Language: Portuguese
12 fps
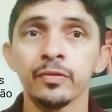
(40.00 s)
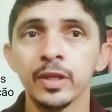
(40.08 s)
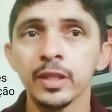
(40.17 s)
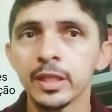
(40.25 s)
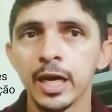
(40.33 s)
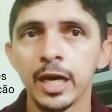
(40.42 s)

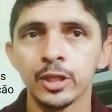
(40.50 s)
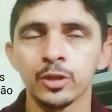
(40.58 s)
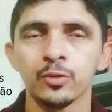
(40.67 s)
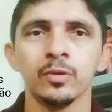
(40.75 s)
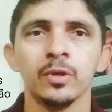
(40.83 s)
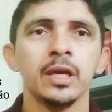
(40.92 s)
É um
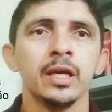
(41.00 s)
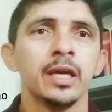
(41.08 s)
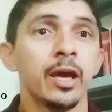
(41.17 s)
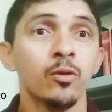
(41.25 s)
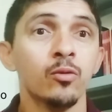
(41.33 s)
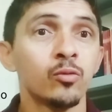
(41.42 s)
curso muito
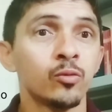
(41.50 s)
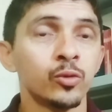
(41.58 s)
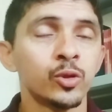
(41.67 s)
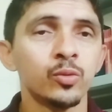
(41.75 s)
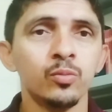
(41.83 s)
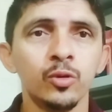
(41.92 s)
bom, não
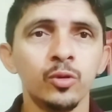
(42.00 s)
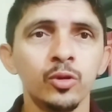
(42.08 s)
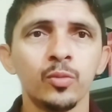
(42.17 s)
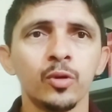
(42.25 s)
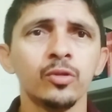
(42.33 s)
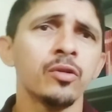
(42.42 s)
é só porque
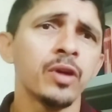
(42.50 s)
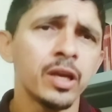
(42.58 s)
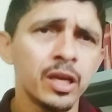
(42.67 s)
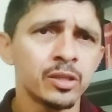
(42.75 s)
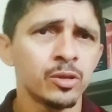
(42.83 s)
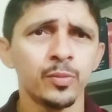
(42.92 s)
ele é nosso
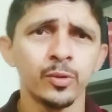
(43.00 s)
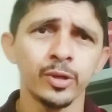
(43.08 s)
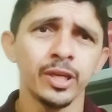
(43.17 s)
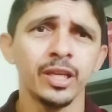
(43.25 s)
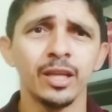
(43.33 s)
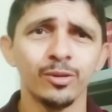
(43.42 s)
amigo que eu
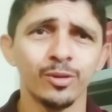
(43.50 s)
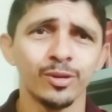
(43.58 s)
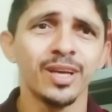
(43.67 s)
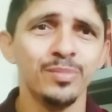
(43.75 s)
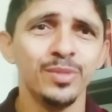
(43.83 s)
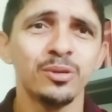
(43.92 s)
estou falando,
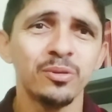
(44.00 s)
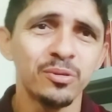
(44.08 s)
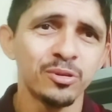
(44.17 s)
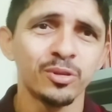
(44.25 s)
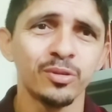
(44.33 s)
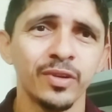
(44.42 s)
não. O
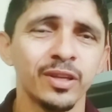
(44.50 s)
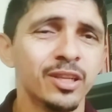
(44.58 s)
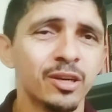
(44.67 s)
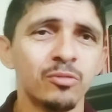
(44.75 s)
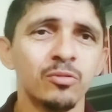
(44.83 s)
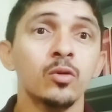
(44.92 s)
curso
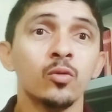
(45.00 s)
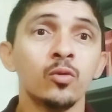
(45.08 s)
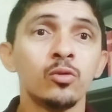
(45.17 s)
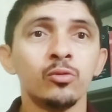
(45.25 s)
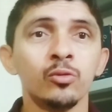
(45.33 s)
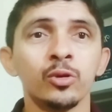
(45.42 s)

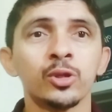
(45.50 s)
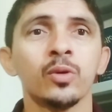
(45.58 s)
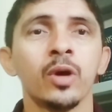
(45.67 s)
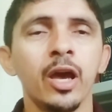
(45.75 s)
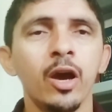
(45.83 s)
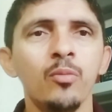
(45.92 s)
realmente é muito
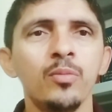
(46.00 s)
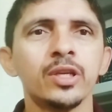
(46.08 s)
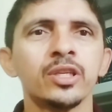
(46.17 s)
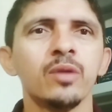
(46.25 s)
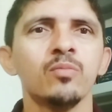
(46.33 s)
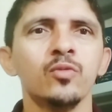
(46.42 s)
bom, a
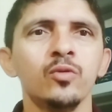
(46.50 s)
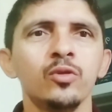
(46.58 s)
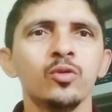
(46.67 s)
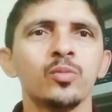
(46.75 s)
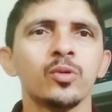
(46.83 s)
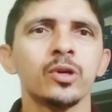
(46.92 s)
gente já ouve
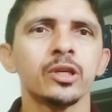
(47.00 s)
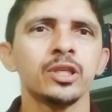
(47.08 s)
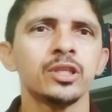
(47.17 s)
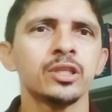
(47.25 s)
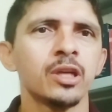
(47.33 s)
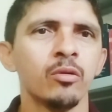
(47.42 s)
falar.
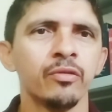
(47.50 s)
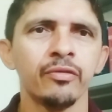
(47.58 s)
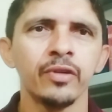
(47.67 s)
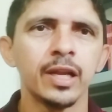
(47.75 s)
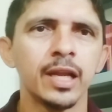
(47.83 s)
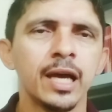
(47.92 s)
Muitas
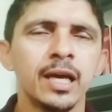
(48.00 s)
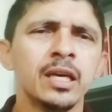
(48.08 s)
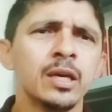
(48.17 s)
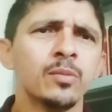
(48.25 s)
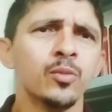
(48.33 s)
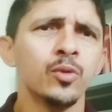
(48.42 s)
pessoas que
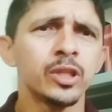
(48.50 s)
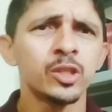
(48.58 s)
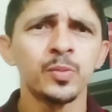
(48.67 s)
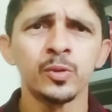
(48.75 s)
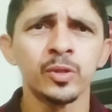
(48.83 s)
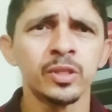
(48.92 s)
fazem o
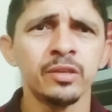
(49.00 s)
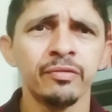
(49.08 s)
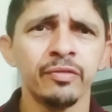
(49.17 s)
curso